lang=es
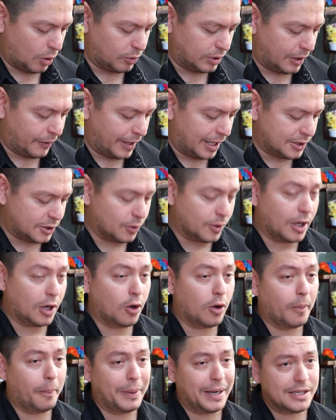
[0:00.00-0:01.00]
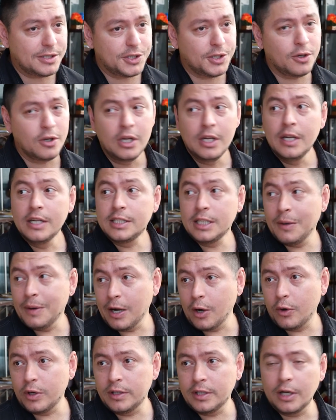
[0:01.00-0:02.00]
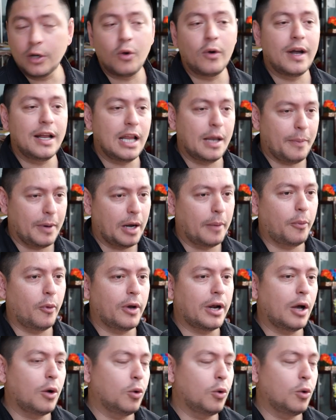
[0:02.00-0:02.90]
alguna variación en los precios, se va a coordinar con ella para poder